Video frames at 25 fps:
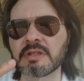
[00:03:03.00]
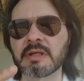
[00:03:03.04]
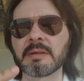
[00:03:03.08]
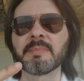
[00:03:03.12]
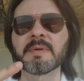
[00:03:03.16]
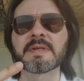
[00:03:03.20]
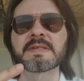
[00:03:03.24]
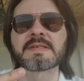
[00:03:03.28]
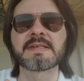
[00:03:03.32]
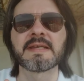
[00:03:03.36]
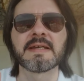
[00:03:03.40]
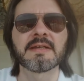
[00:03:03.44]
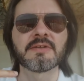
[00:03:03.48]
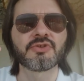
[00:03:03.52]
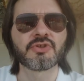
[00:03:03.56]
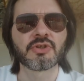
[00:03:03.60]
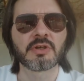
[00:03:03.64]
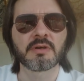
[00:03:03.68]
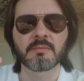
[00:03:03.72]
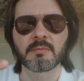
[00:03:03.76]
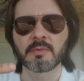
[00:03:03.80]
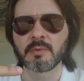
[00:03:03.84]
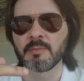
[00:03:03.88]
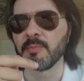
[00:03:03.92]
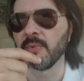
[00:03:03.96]
in tre passaggi
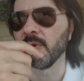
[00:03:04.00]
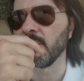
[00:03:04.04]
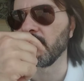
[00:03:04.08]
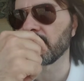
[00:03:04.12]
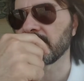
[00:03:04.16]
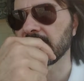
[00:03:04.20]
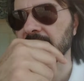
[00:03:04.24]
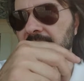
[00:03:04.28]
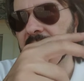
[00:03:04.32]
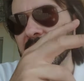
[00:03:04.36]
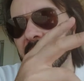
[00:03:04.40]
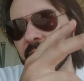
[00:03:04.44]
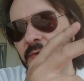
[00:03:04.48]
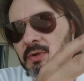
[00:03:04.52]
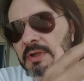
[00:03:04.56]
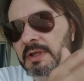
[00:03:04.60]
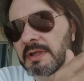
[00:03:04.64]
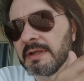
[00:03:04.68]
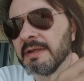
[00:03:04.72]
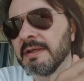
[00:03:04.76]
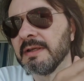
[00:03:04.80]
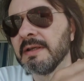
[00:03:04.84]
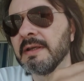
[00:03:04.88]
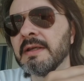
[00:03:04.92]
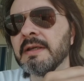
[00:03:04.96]
erano in porta, chiaro
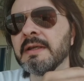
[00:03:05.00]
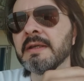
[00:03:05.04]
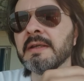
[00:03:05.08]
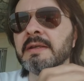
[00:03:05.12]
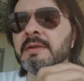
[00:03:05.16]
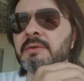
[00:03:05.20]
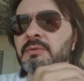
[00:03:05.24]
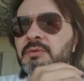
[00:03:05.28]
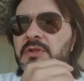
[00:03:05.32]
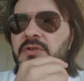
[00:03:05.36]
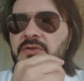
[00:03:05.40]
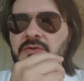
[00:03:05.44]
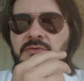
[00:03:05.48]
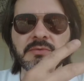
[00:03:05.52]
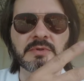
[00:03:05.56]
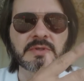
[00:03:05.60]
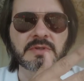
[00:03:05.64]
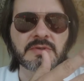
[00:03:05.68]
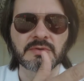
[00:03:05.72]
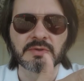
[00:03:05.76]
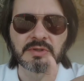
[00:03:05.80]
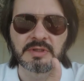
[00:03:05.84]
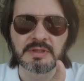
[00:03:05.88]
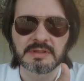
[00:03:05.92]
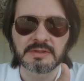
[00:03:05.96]
che una
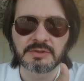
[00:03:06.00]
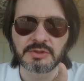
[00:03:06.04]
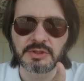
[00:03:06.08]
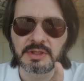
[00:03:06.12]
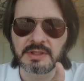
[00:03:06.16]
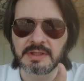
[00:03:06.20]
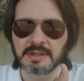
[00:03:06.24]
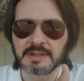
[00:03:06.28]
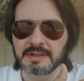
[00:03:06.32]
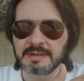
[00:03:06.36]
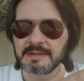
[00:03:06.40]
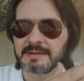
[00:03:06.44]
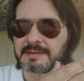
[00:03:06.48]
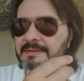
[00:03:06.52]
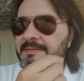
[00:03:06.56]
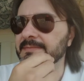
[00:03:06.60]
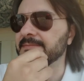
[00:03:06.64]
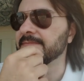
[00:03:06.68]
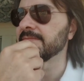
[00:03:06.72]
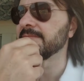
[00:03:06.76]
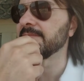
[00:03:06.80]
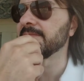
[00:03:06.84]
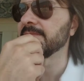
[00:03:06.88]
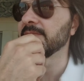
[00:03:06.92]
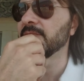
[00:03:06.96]
situazione del genere
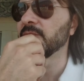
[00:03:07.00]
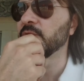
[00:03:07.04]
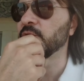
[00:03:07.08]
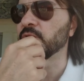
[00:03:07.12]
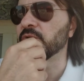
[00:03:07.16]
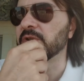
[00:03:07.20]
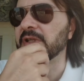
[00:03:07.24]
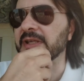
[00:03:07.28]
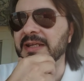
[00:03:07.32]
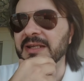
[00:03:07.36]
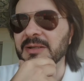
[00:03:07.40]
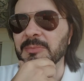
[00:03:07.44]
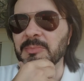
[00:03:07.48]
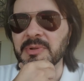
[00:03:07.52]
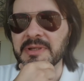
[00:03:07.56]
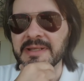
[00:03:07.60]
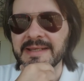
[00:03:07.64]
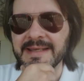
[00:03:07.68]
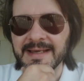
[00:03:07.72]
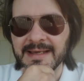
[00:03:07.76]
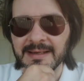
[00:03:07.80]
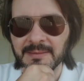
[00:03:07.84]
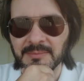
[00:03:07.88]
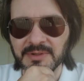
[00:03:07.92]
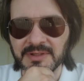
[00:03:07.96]
non è
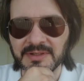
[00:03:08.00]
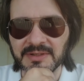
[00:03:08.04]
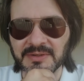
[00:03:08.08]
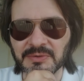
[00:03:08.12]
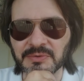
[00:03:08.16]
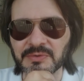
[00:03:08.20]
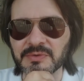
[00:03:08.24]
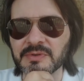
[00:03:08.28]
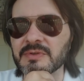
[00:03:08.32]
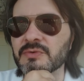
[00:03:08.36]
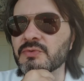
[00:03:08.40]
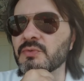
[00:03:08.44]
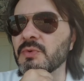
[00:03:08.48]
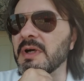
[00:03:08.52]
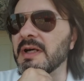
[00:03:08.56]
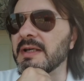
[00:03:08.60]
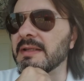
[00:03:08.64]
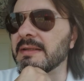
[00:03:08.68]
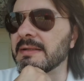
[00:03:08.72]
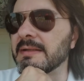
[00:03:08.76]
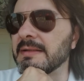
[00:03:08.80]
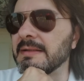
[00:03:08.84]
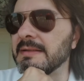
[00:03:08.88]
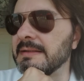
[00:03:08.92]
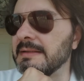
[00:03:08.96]
replicabile con
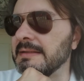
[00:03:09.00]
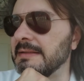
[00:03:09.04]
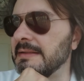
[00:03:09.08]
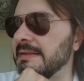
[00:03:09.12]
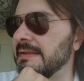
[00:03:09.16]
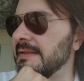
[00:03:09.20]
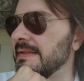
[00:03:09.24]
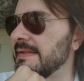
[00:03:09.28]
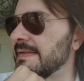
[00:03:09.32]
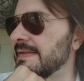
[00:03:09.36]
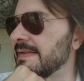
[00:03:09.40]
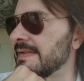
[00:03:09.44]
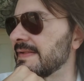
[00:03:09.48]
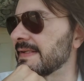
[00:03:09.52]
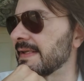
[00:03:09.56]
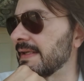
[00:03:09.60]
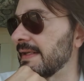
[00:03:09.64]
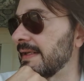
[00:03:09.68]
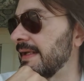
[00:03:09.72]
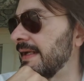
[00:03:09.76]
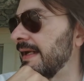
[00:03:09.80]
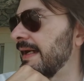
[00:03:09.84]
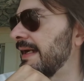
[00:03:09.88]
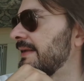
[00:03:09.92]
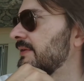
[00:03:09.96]
squadre di, di, di
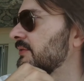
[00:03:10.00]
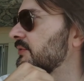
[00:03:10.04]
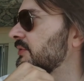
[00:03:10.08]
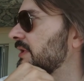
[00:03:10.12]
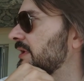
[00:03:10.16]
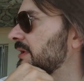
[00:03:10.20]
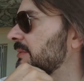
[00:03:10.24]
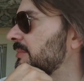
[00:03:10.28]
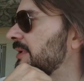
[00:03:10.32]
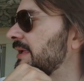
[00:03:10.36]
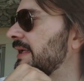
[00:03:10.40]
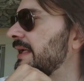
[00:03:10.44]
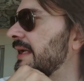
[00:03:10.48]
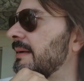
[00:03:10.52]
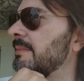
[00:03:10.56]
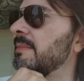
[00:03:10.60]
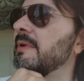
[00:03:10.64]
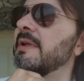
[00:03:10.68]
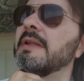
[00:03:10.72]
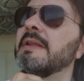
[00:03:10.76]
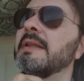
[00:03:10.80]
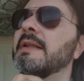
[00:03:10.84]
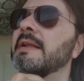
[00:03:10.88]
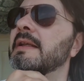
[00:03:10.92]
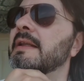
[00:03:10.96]
Serie A, non è
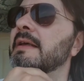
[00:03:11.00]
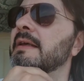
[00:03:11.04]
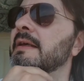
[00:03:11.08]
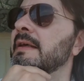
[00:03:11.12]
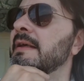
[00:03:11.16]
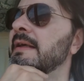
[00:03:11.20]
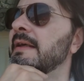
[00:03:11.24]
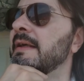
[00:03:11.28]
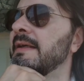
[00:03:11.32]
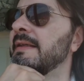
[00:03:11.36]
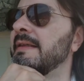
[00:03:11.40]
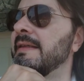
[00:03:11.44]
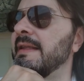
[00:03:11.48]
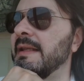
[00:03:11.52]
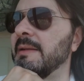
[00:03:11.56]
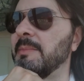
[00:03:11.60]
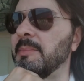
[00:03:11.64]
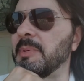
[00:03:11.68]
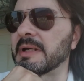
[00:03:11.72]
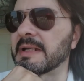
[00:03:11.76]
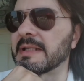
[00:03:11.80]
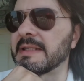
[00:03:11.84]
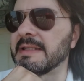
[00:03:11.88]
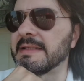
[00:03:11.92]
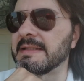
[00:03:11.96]
replicabile nel, nelle
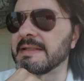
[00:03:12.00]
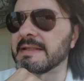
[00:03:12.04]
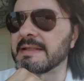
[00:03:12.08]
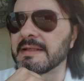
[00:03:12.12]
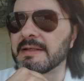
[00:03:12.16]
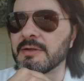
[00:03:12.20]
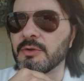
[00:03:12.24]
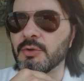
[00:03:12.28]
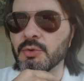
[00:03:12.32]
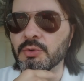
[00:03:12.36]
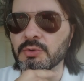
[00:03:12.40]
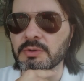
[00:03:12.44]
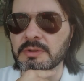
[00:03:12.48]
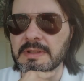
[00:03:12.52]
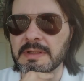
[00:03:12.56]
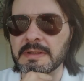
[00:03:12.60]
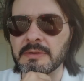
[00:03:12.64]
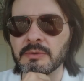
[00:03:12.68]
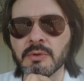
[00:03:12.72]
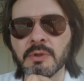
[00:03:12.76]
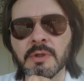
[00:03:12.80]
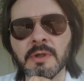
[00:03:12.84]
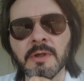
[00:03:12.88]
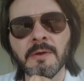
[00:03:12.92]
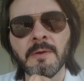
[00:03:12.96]
partite che
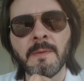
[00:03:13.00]
contano,